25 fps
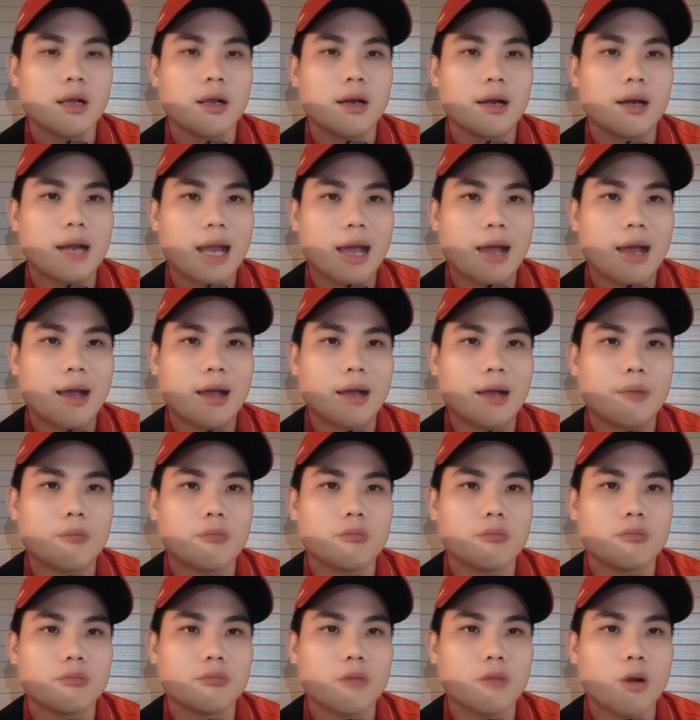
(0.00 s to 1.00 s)
là
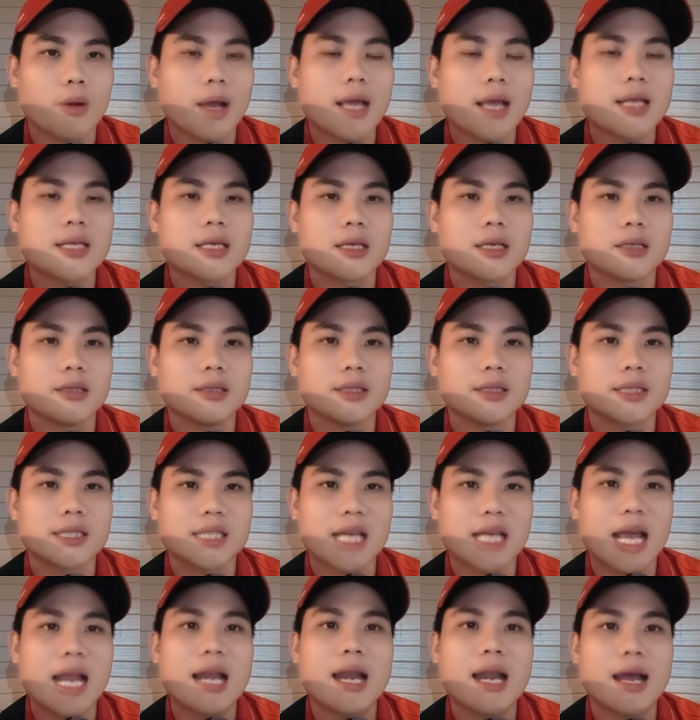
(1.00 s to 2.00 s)
một cái sự
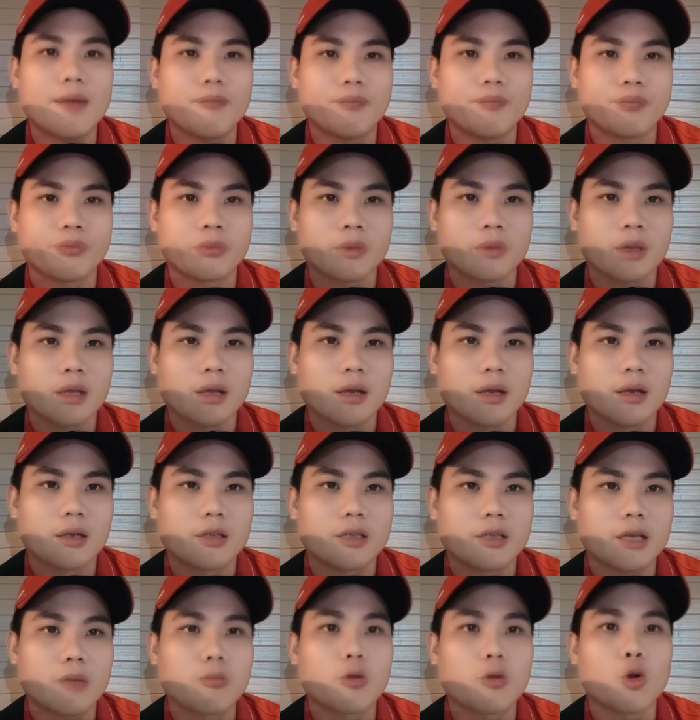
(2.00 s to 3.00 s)
sai lầm
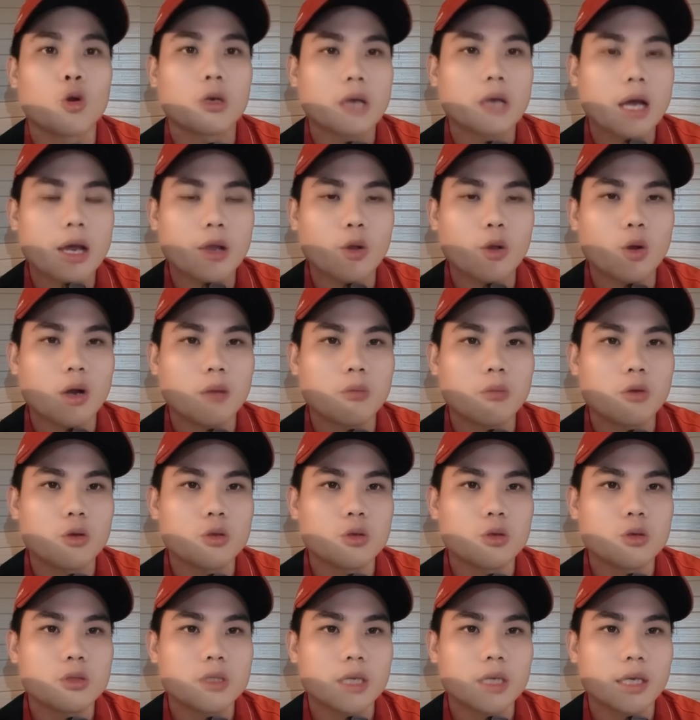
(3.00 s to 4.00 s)
trong cuộc đời của ổng của
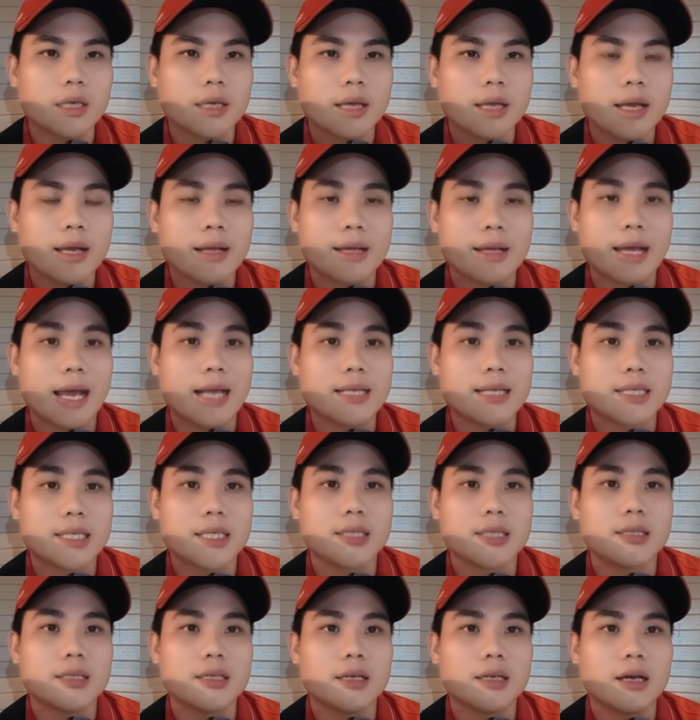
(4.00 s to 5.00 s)
chú anh chị ngày
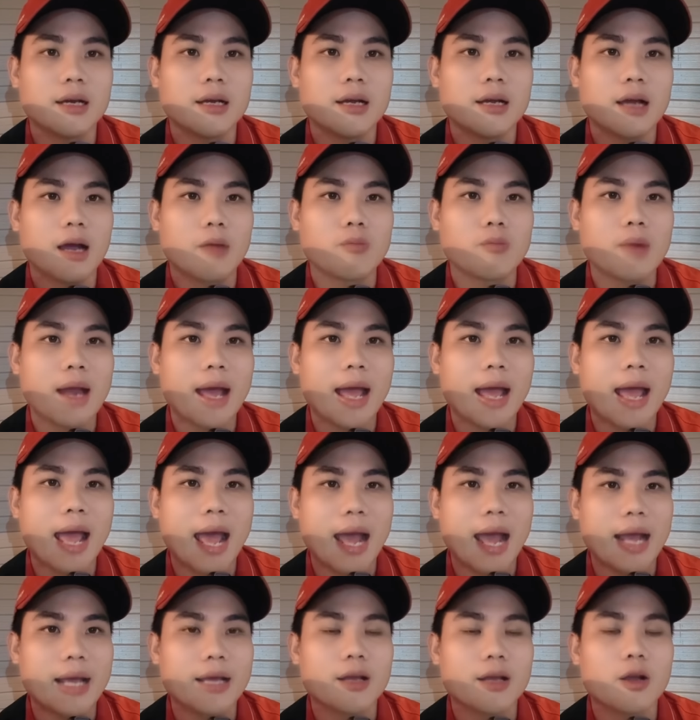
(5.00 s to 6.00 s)
xưa ổng đã
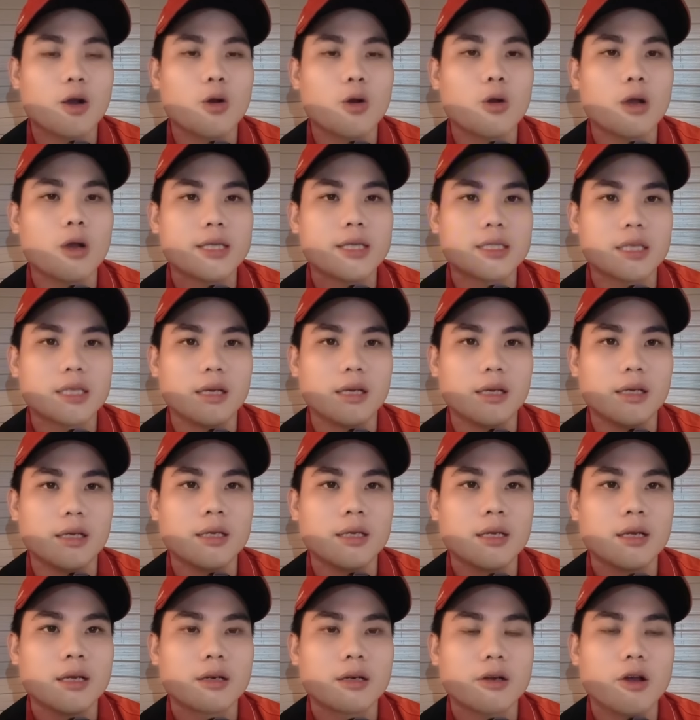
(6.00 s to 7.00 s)
hại cố nghệ sĩ
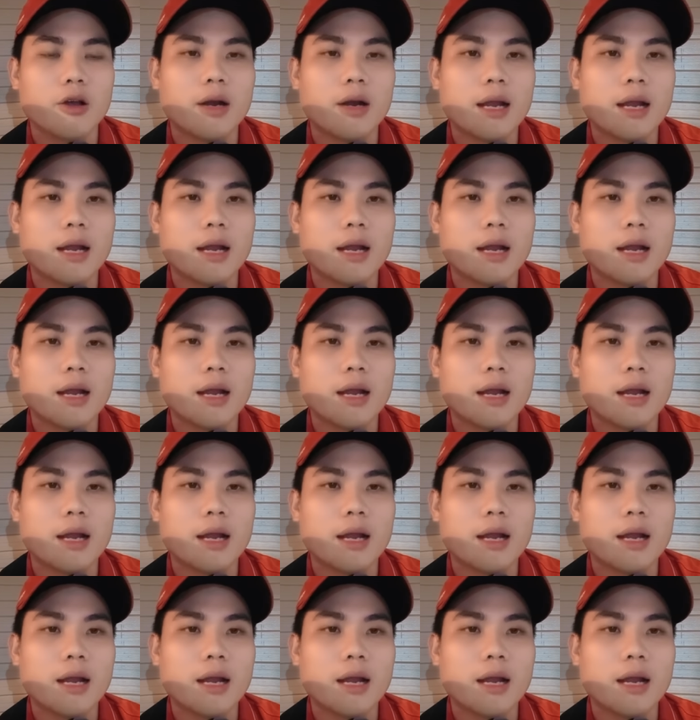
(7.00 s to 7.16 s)
đó